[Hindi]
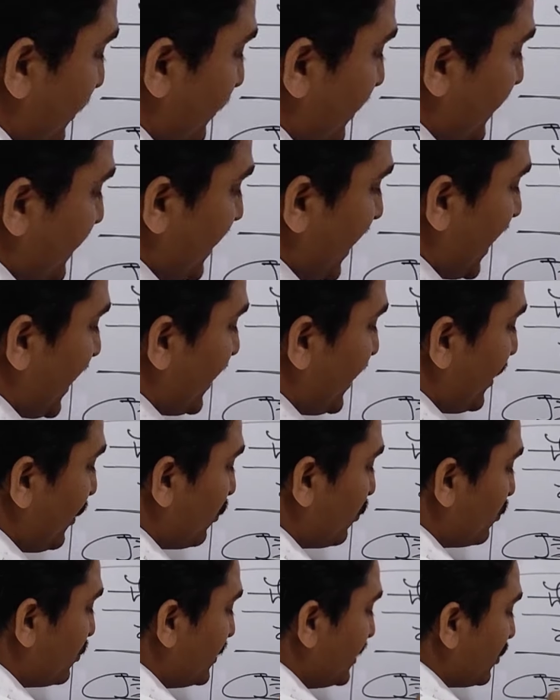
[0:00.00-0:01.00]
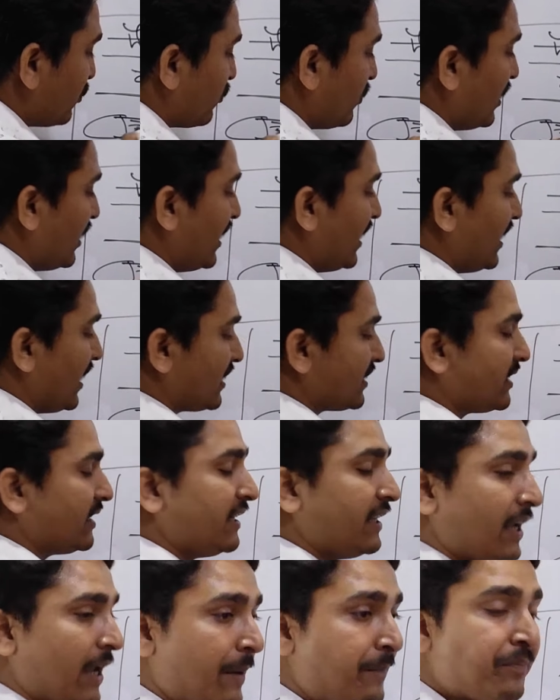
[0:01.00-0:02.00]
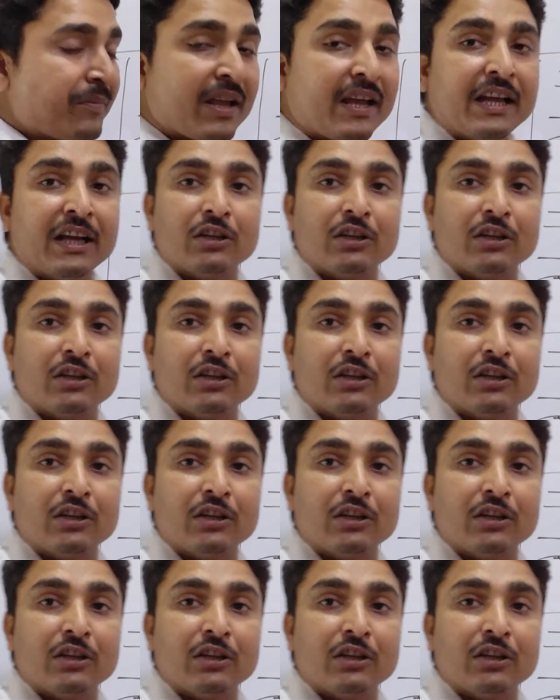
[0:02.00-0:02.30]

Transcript: चमड़ियाँ हैं वो निकलने लगती हैं